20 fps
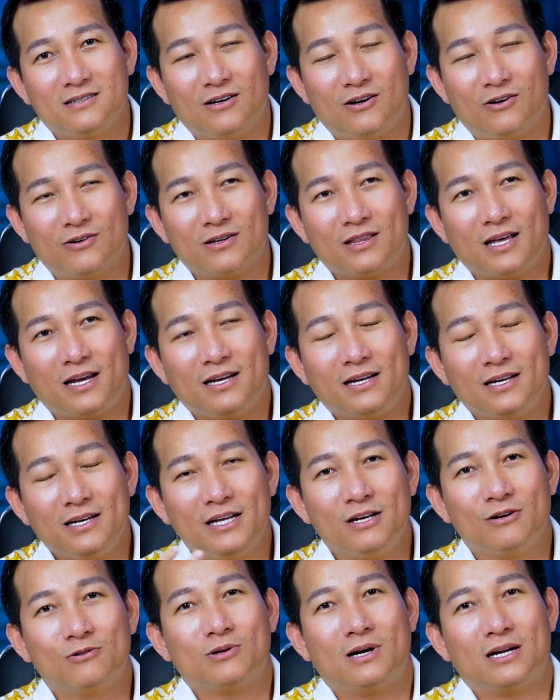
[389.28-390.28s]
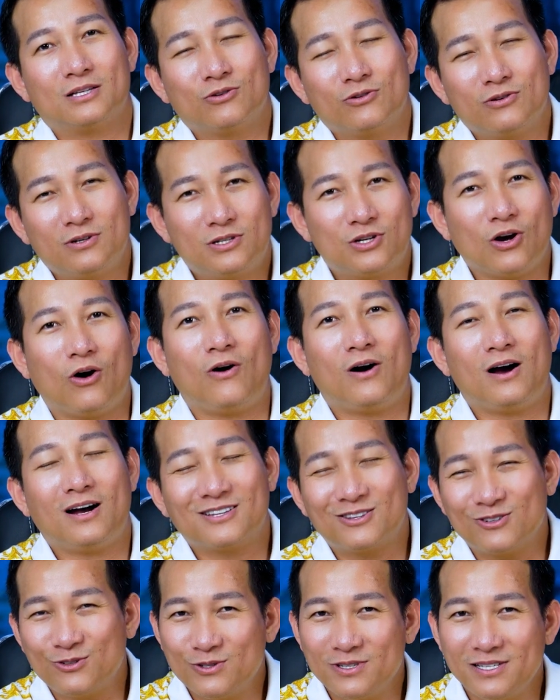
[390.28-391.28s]
họ thấy cái điều là tôi
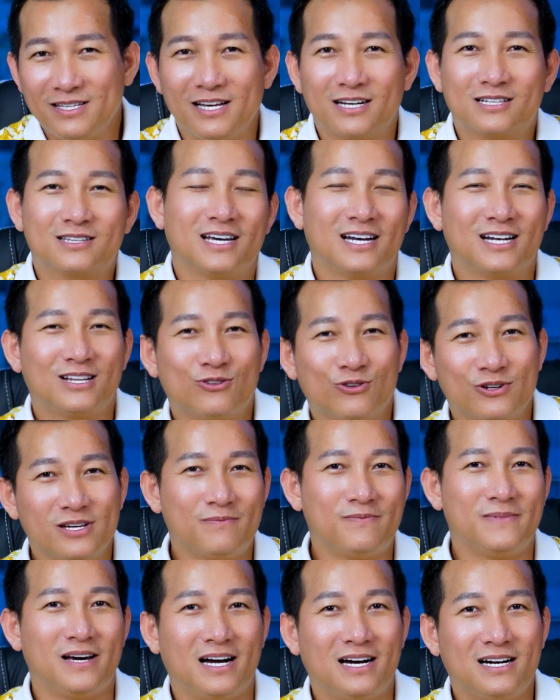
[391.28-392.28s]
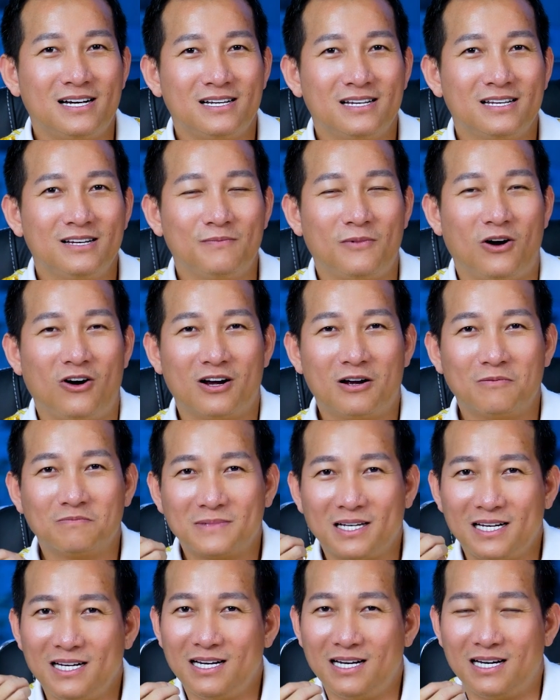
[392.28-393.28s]
cho tôi nhiệt tình tôi giúp đỡ nhưng họ
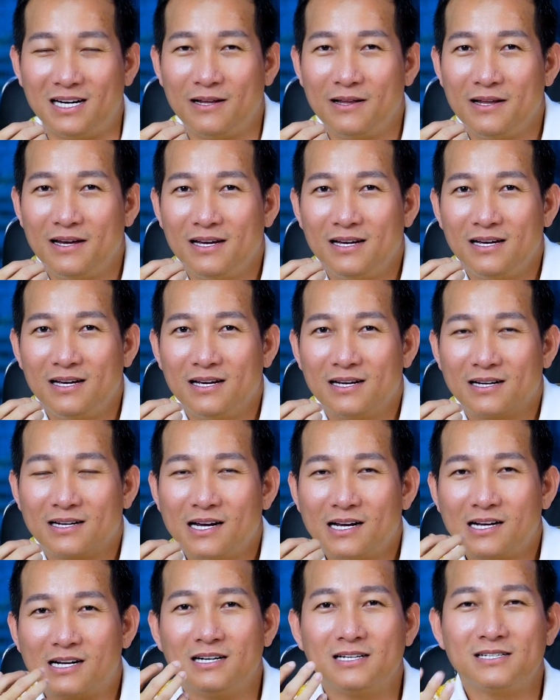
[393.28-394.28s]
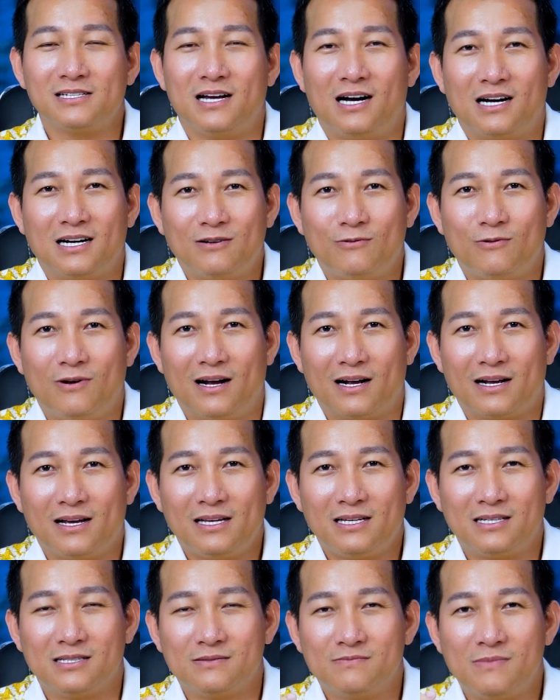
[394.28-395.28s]
không thấy là cái cơn giận và
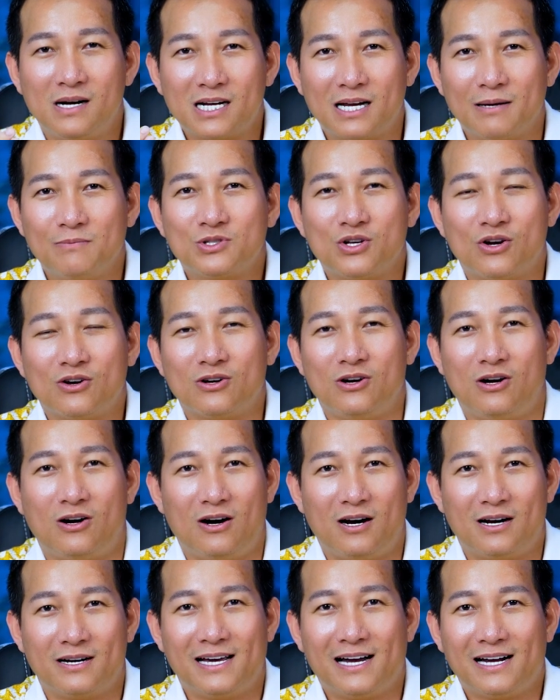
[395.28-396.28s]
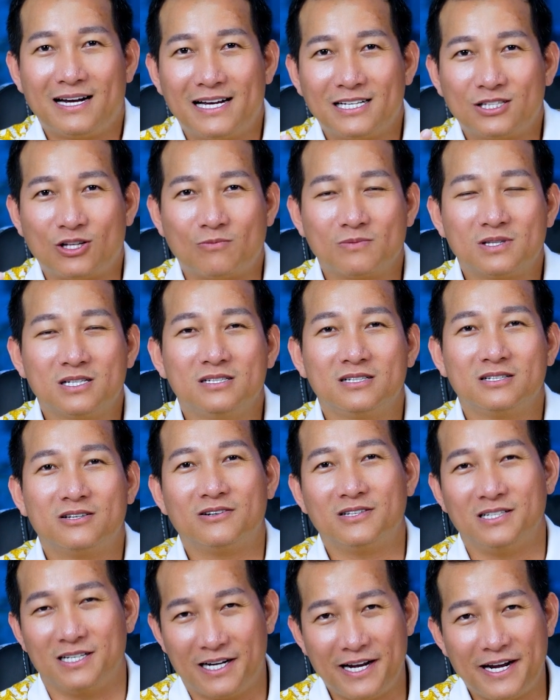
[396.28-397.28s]
cái sự mất kiểm soát của họ đã gây tổn thương
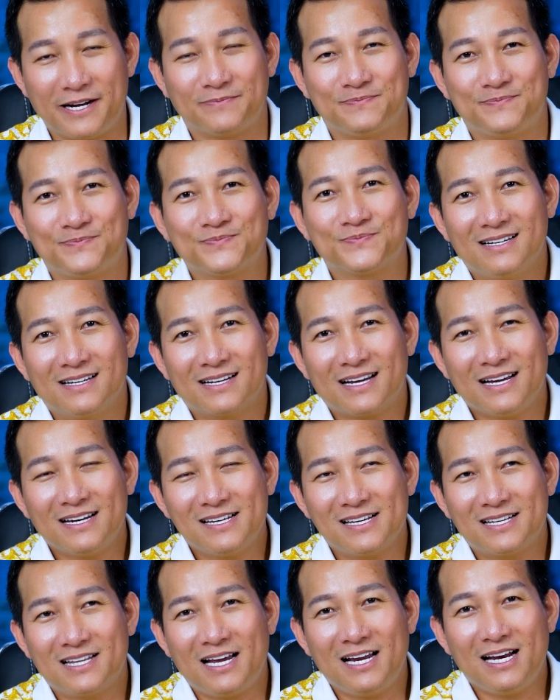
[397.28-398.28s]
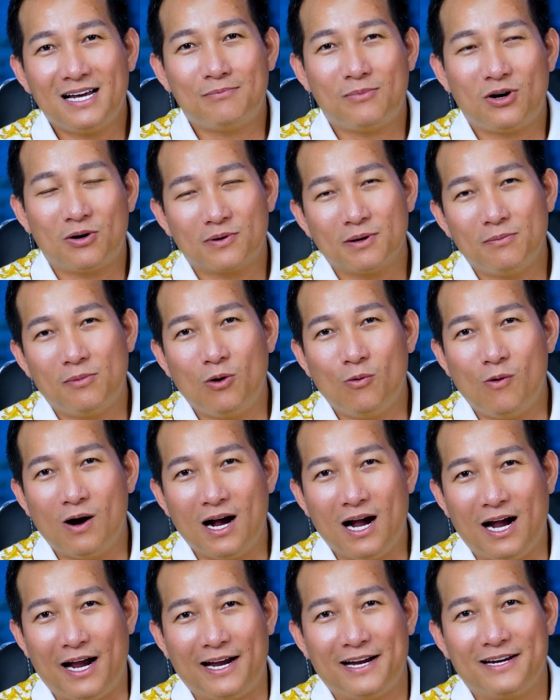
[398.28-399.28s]
cho người khác các anh chị thấy là một cái mối
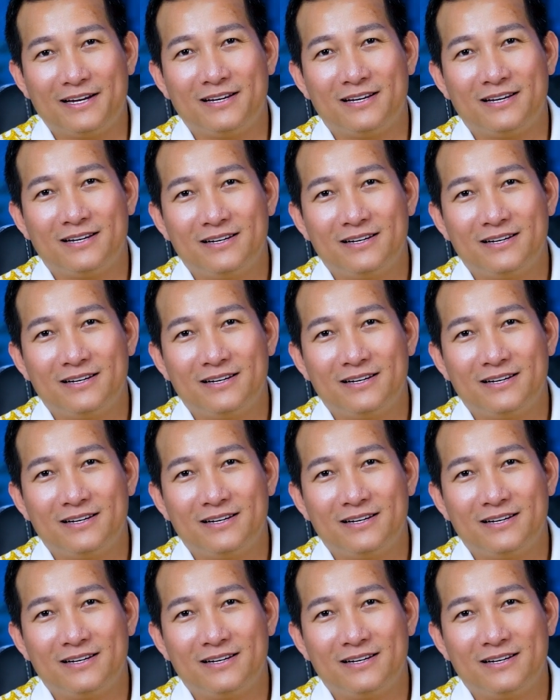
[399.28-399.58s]
quan hệ